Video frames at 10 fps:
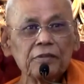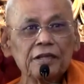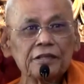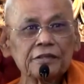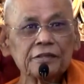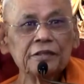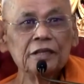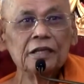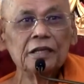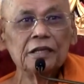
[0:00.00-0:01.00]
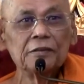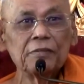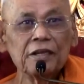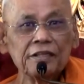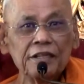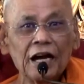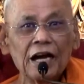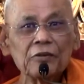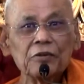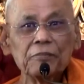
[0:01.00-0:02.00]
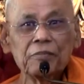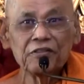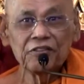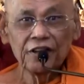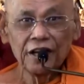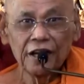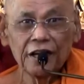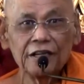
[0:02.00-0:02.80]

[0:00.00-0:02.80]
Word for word: เป็นปัญญาวิปัสนา